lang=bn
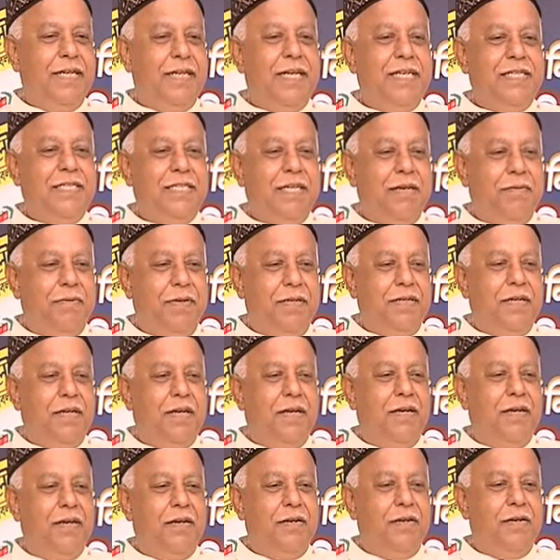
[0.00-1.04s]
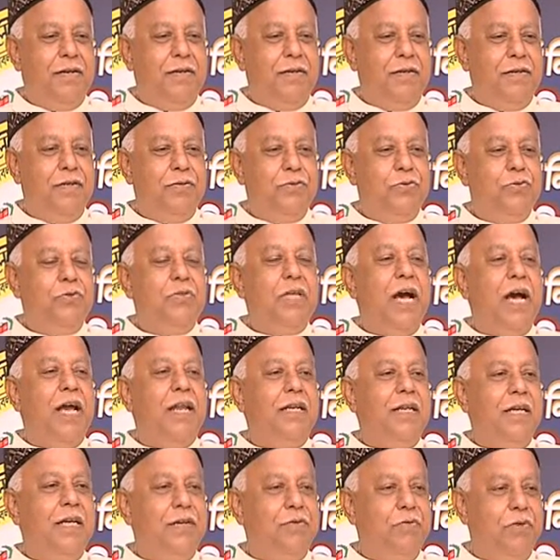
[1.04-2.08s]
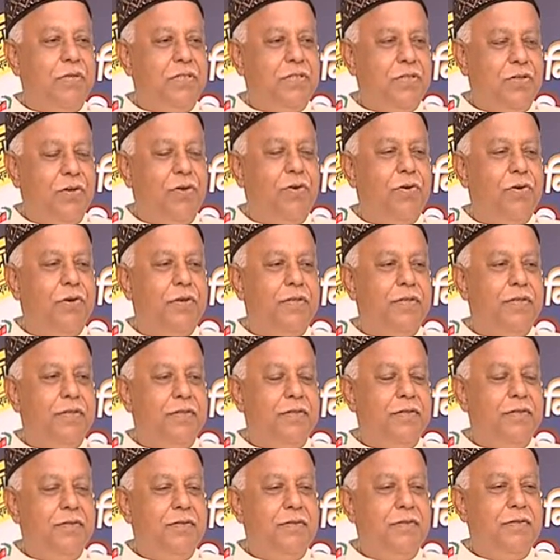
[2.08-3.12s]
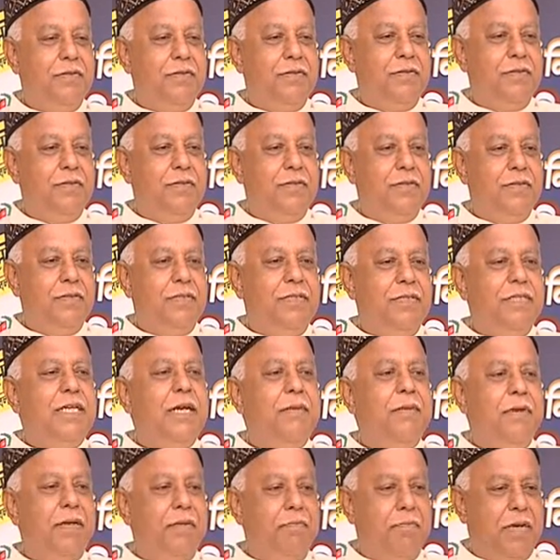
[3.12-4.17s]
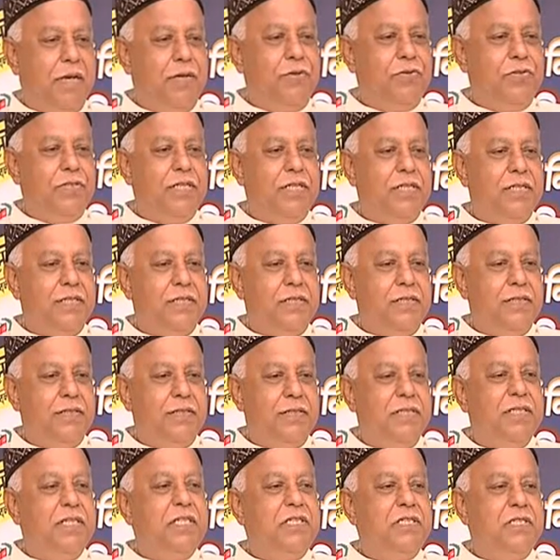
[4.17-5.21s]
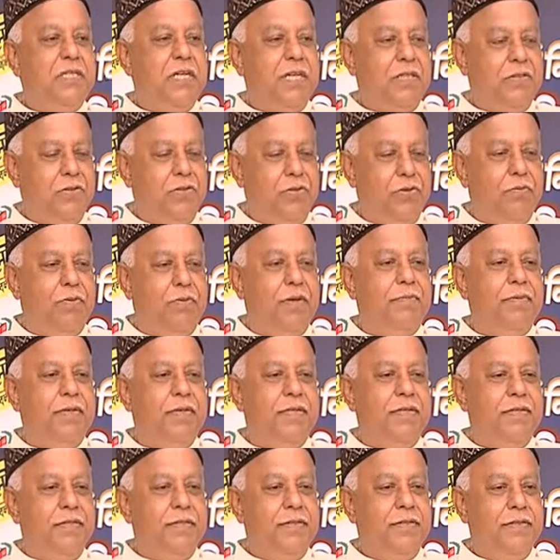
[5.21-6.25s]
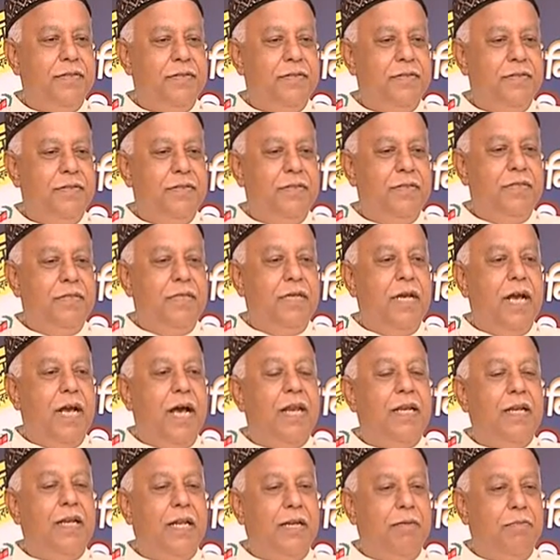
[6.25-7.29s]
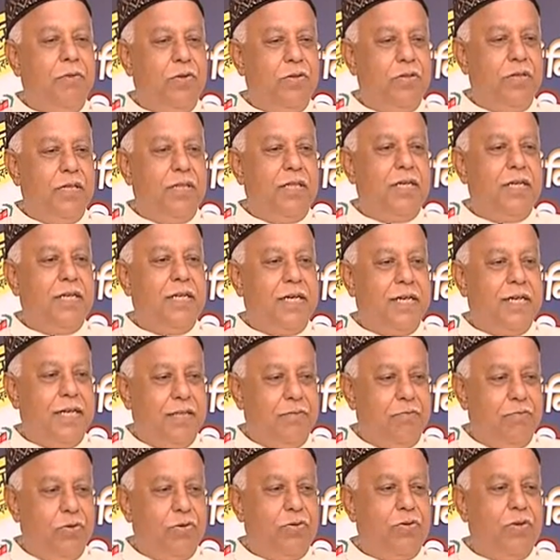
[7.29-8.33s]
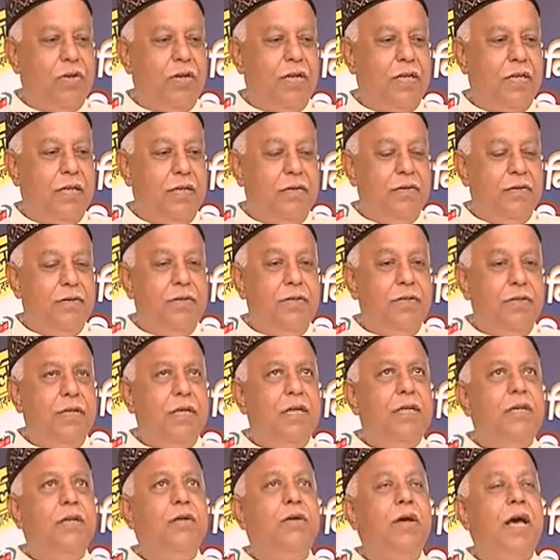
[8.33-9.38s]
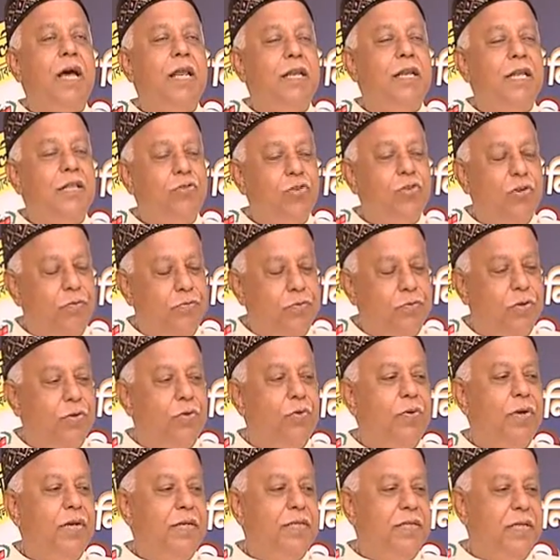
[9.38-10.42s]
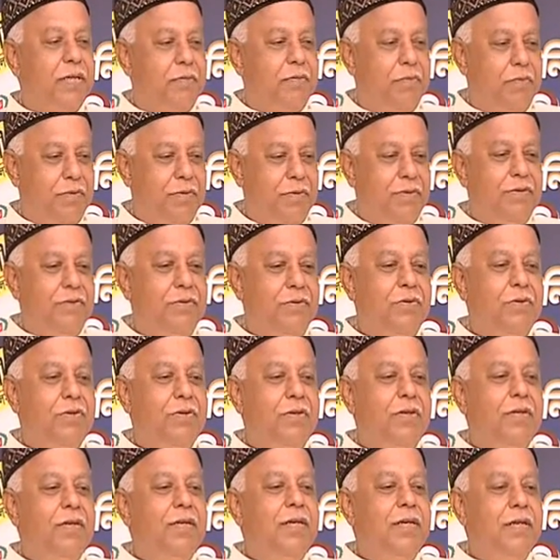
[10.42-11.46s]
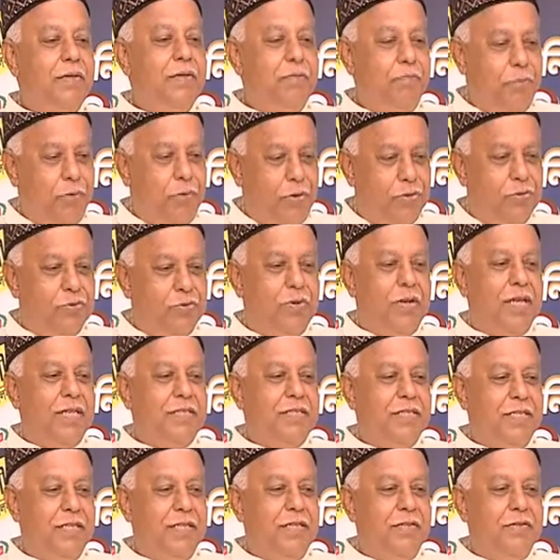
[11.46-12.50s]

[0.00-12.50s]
এই সেবাটা যদি আল্লাহর ওয়াস্তে হয় সে আবার মানুষে নিঃস্বার্থভাবে আল্লাহর বন্দাদেরকে খ্যাতমত করা এটা আল্লাহর তরফ থেকেও একটা প্রয়োজন আছে